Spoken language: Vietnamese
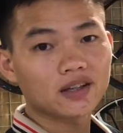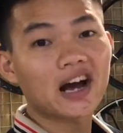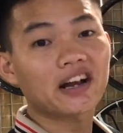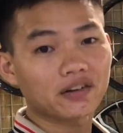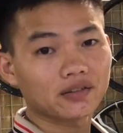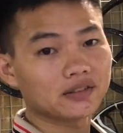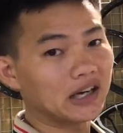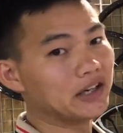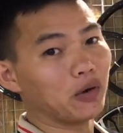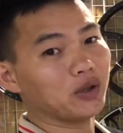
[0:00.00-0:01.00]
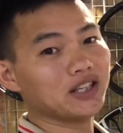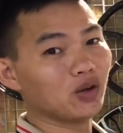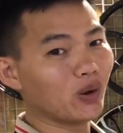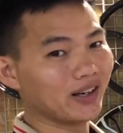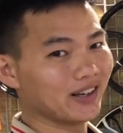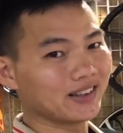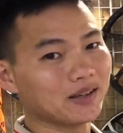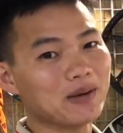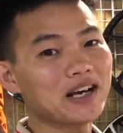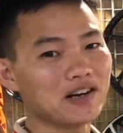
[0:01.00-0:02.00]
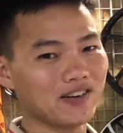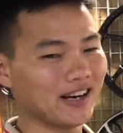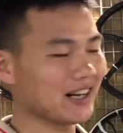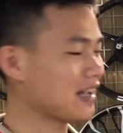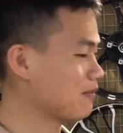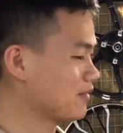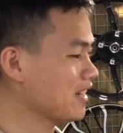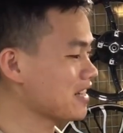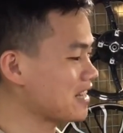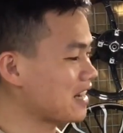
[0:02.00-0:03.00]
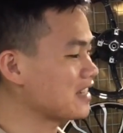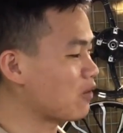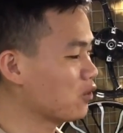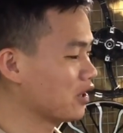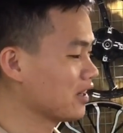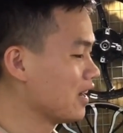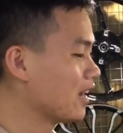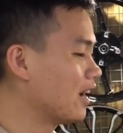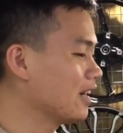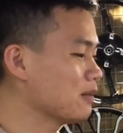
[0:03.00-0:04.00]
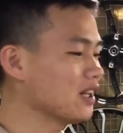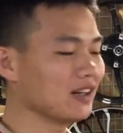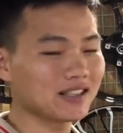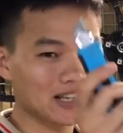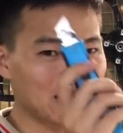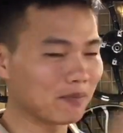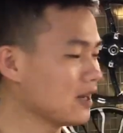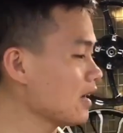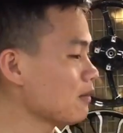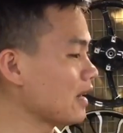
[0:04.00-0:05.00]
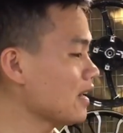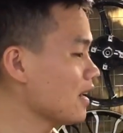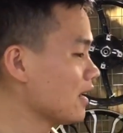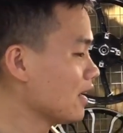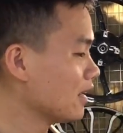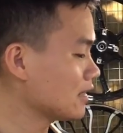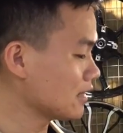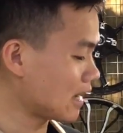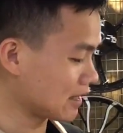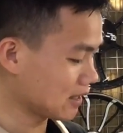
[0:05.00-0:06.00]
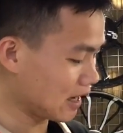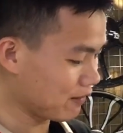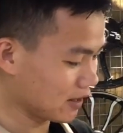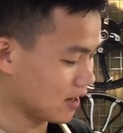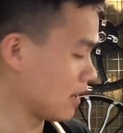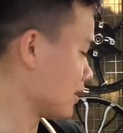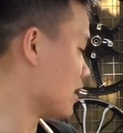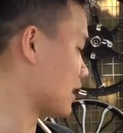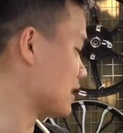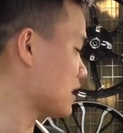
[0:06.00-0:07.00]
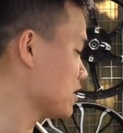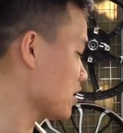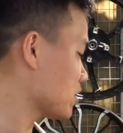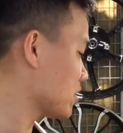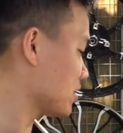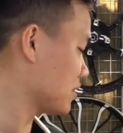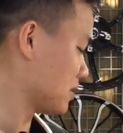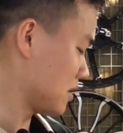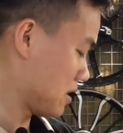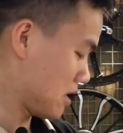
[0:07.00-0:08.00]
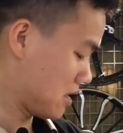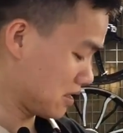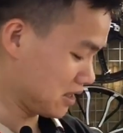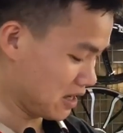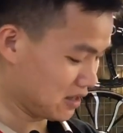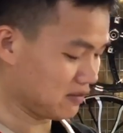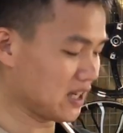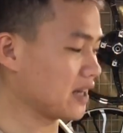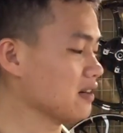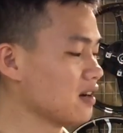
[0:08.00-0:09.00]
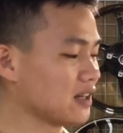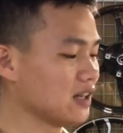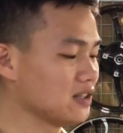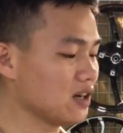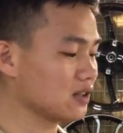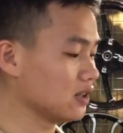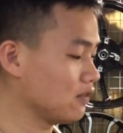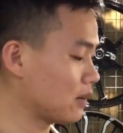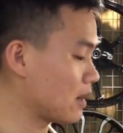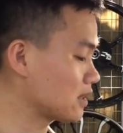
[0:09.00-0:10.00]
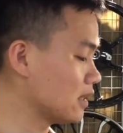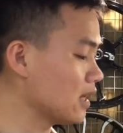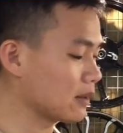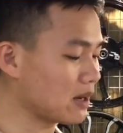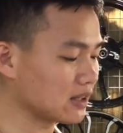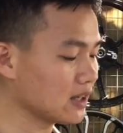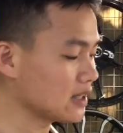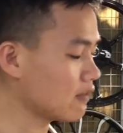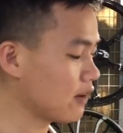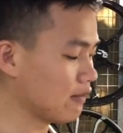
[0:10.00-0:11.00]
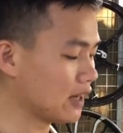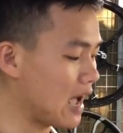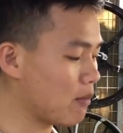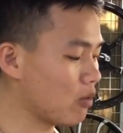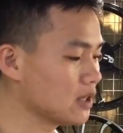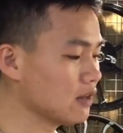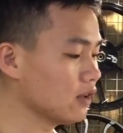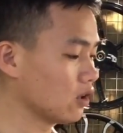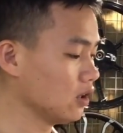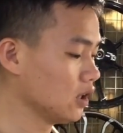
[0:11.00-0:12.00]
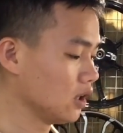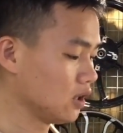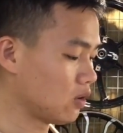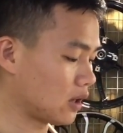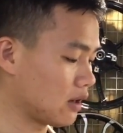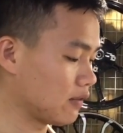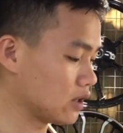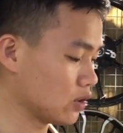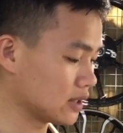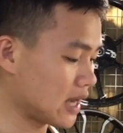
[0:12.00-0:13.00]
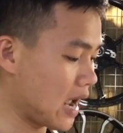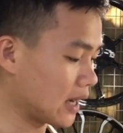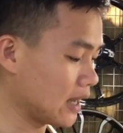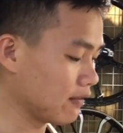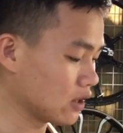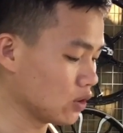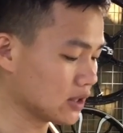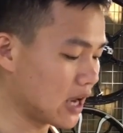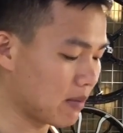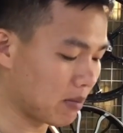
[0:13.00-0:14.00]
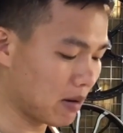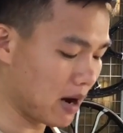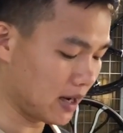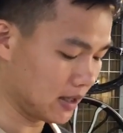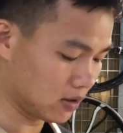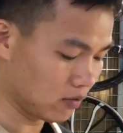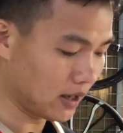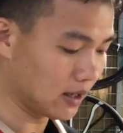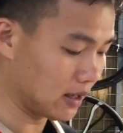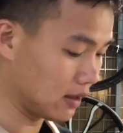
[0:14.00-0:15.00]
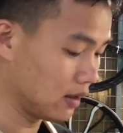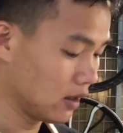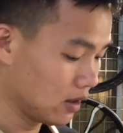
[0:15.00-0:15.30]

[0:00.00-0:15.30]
tiếng Anh này chả hiểu cái gì luôn từ Mỹ gửi về đây anh em rất là sang trọng luôn đấy thì bây giờ lĩnh sẽ đập nha các bạn nhá lĩnh sẽ rạch những cái phần đường này ra trước lĩnh sẽ rạch cái đường này ra trước những cái phần băng dính này băng dính này chắc về Việt Nam họ mới dính vào thôi hoặc là vận chuyển xa cái này vận chuyển xa bằng máy bay thì có vẻ là